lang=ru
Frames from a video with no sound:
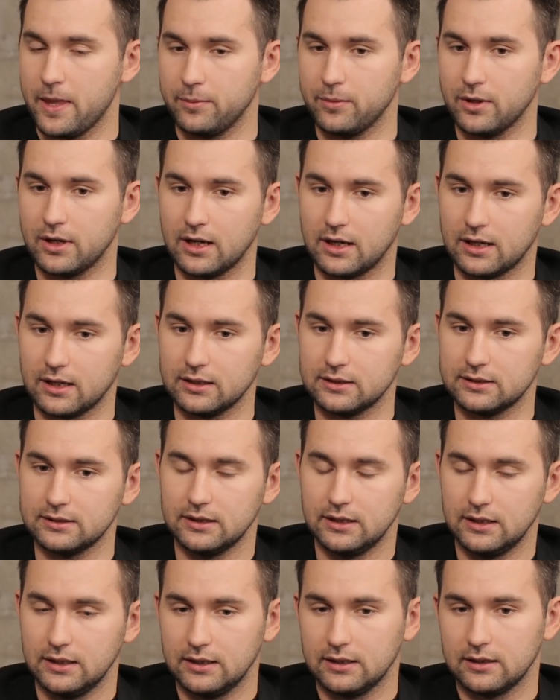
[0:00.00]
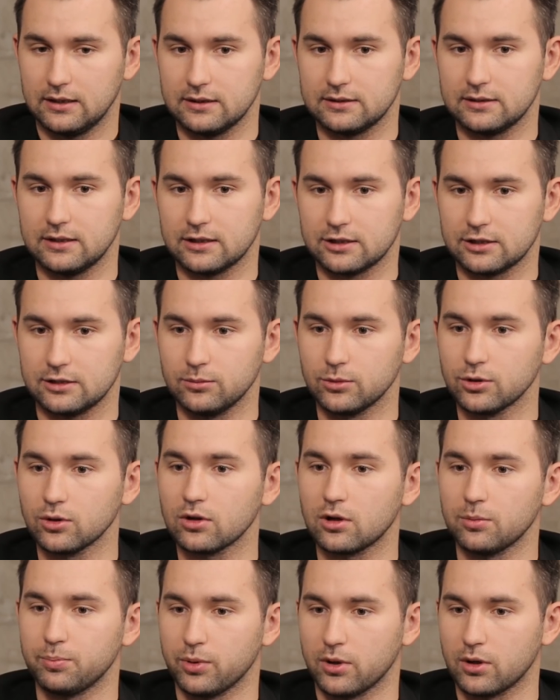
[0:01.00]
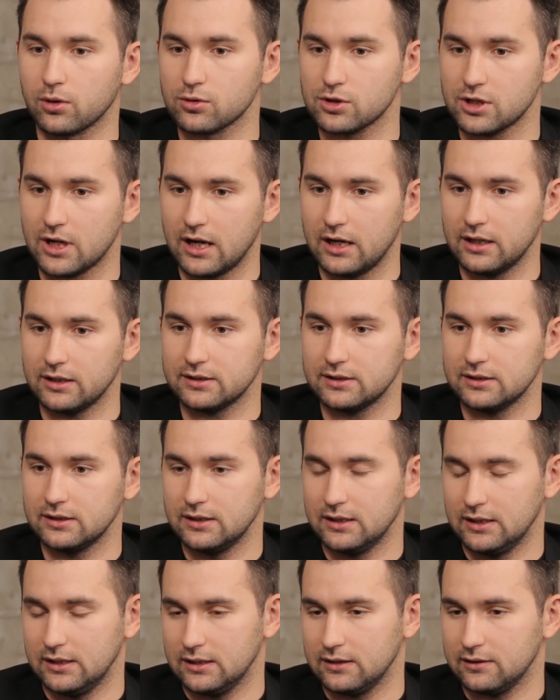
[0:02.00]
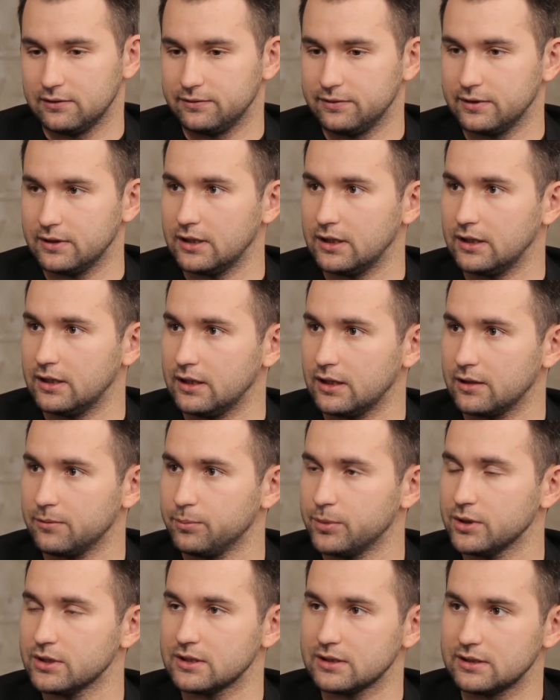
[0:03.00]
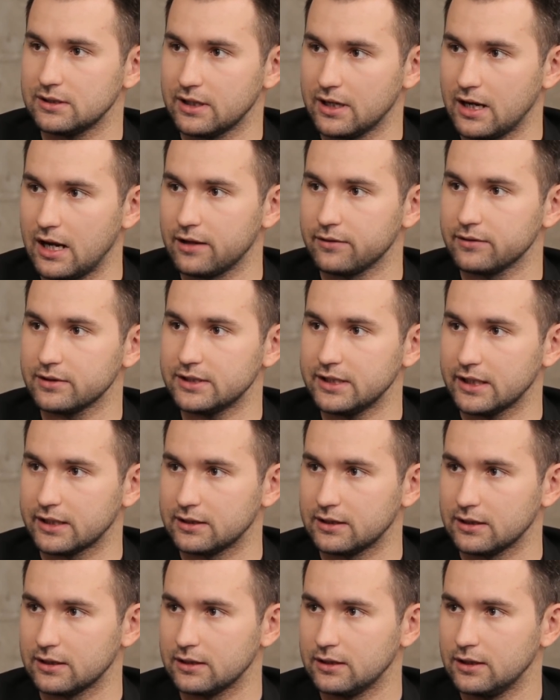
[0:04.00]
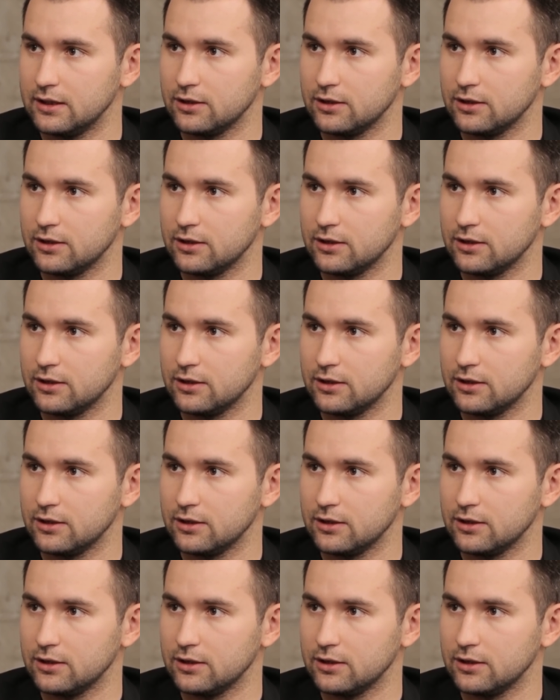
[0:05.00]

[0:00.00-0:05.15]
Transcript: и мы как раз достаточно много погружались в бизнес реального сектора.